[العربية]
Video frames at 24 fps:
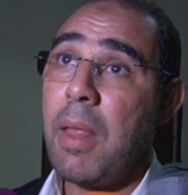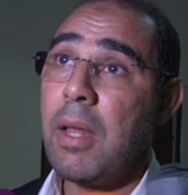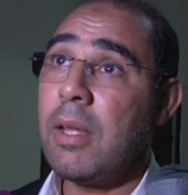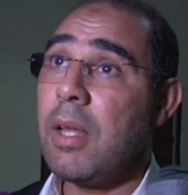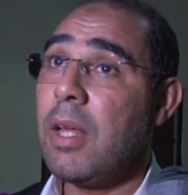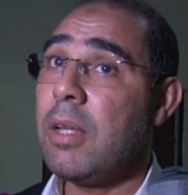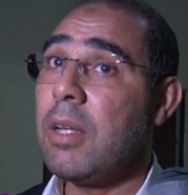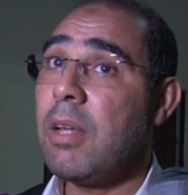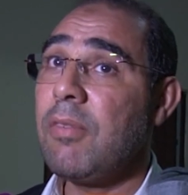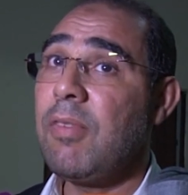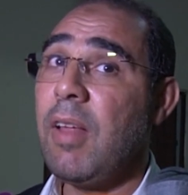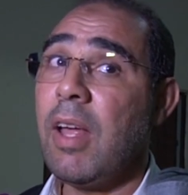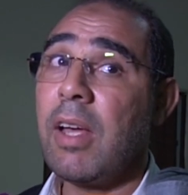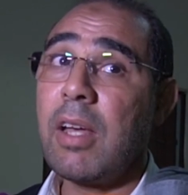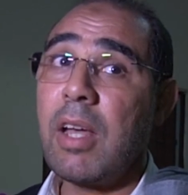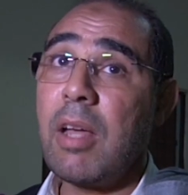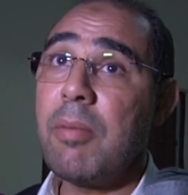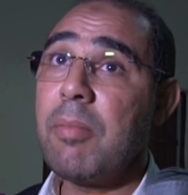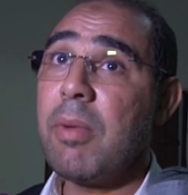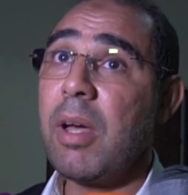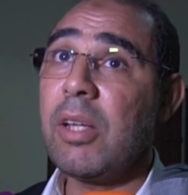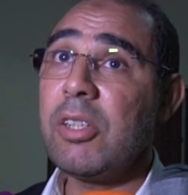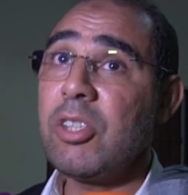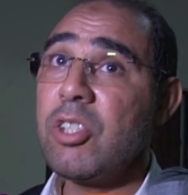لان في
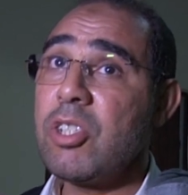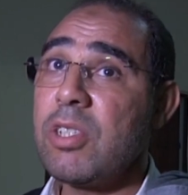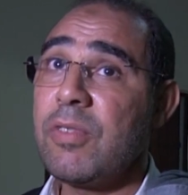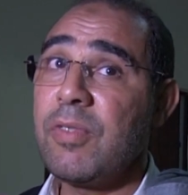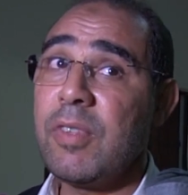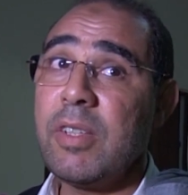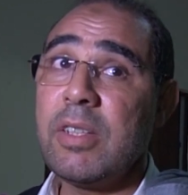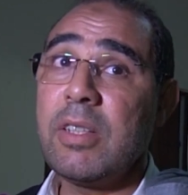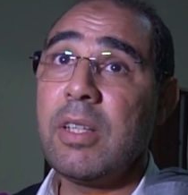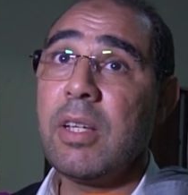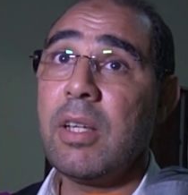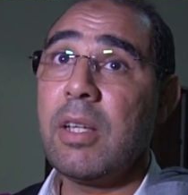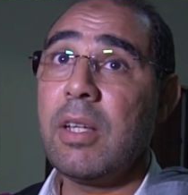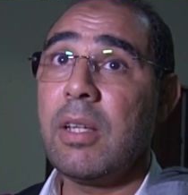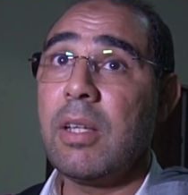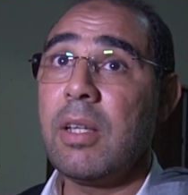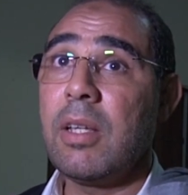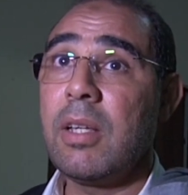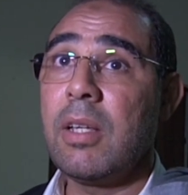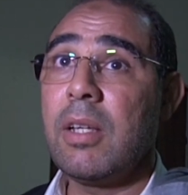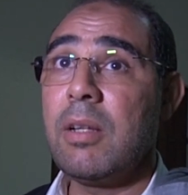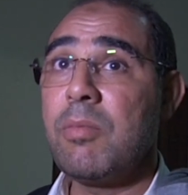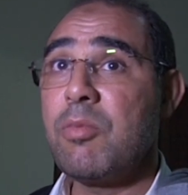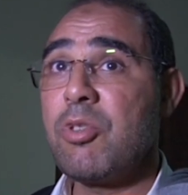الحقيقه ما غاديش تفيد
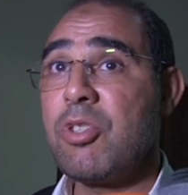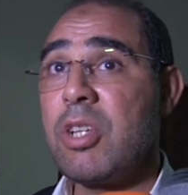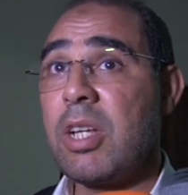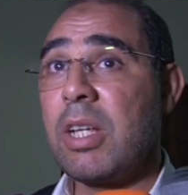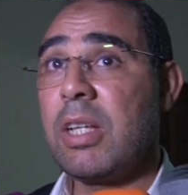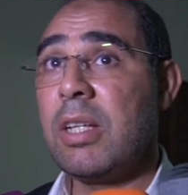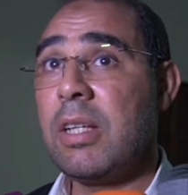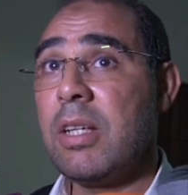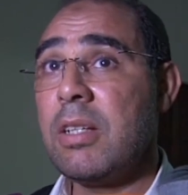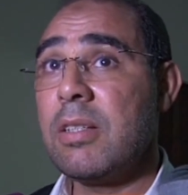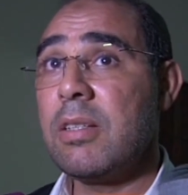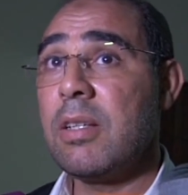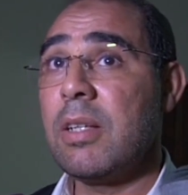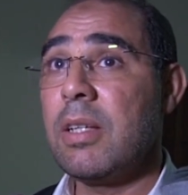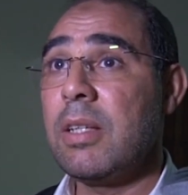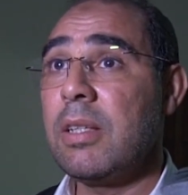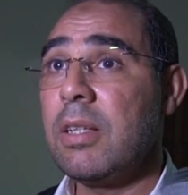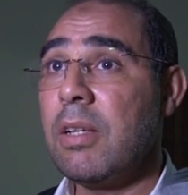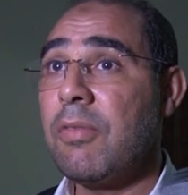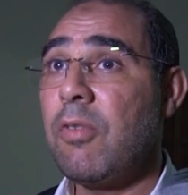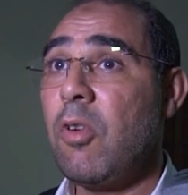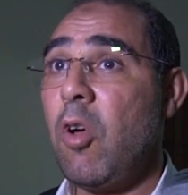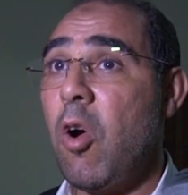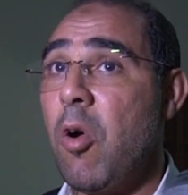المشتكيات
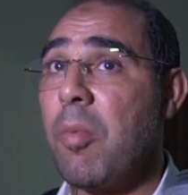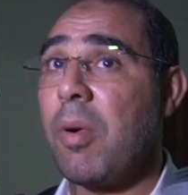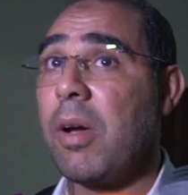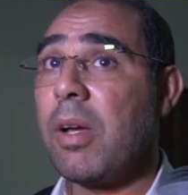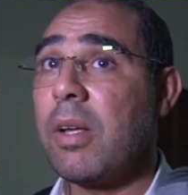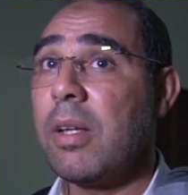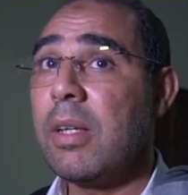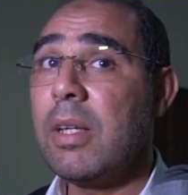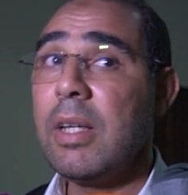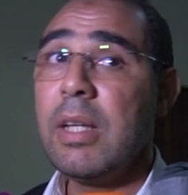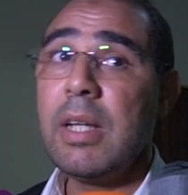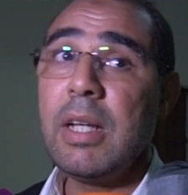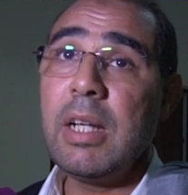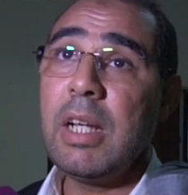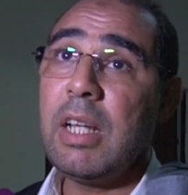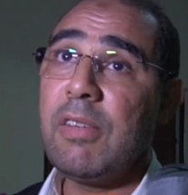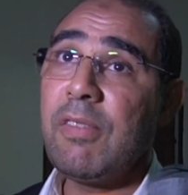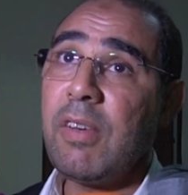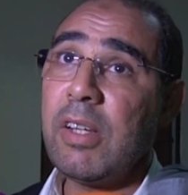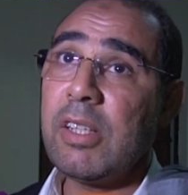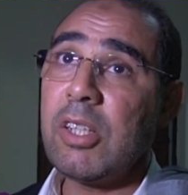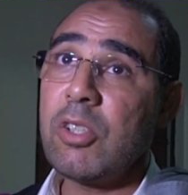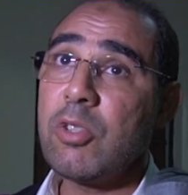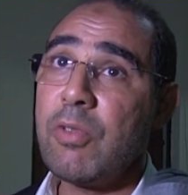هي في العمق اللي
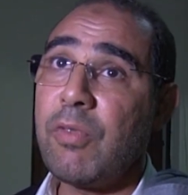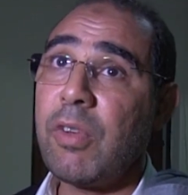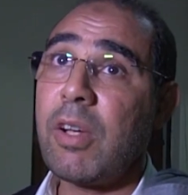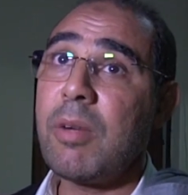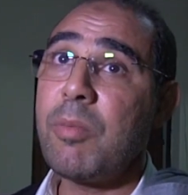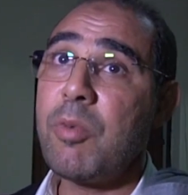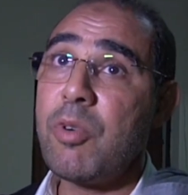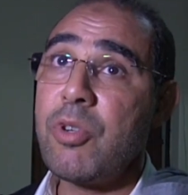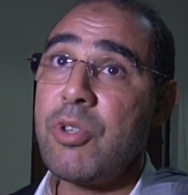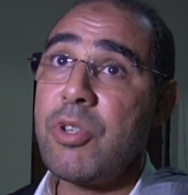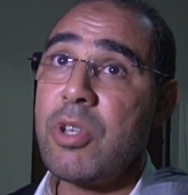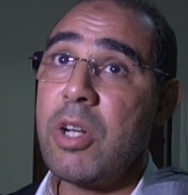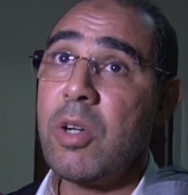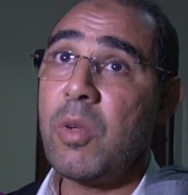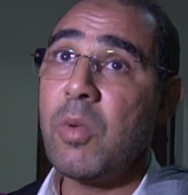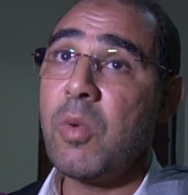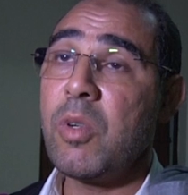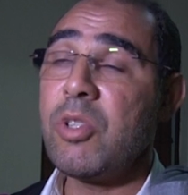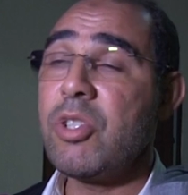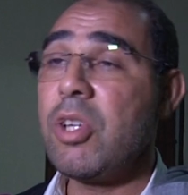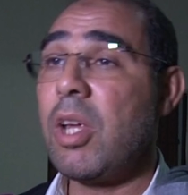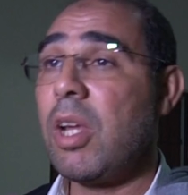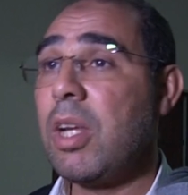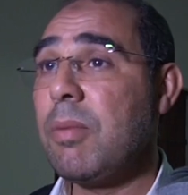فائده تفق بوحدها
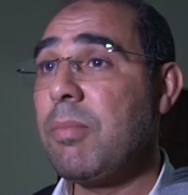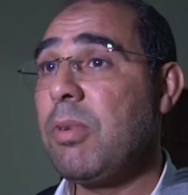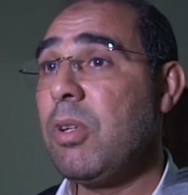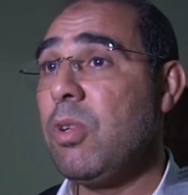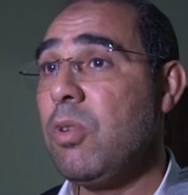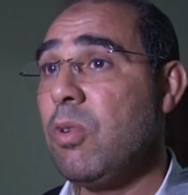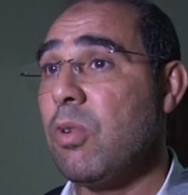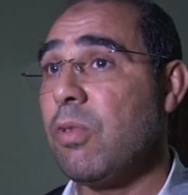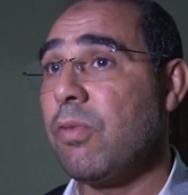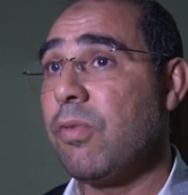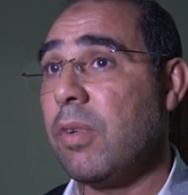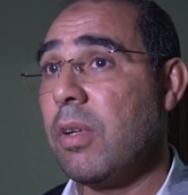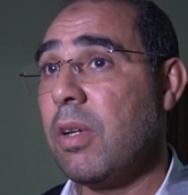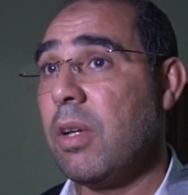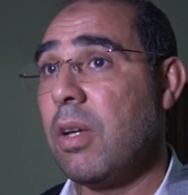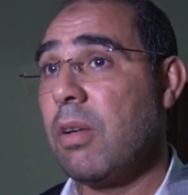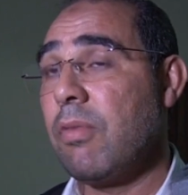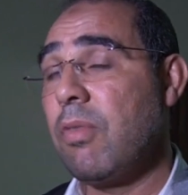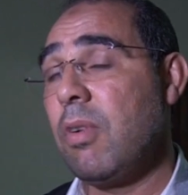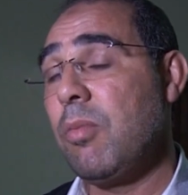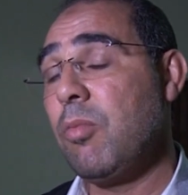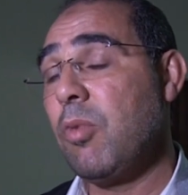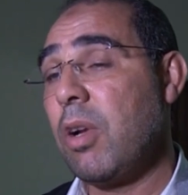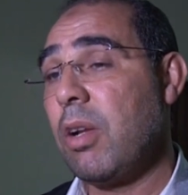وهادشي غنبينوه
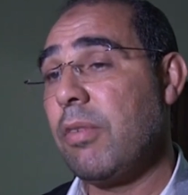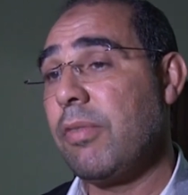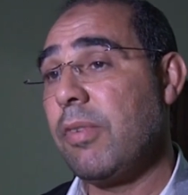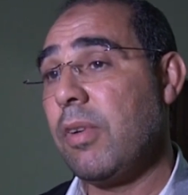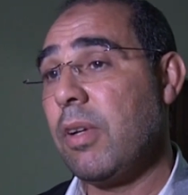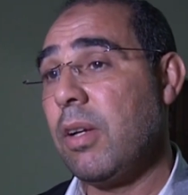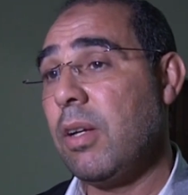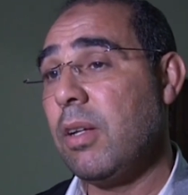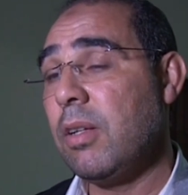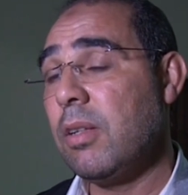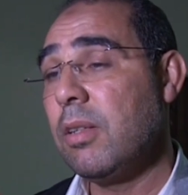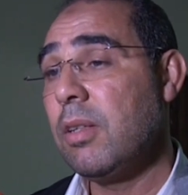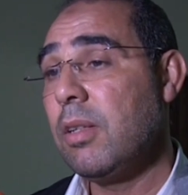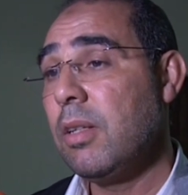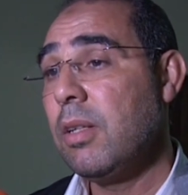في المرافعه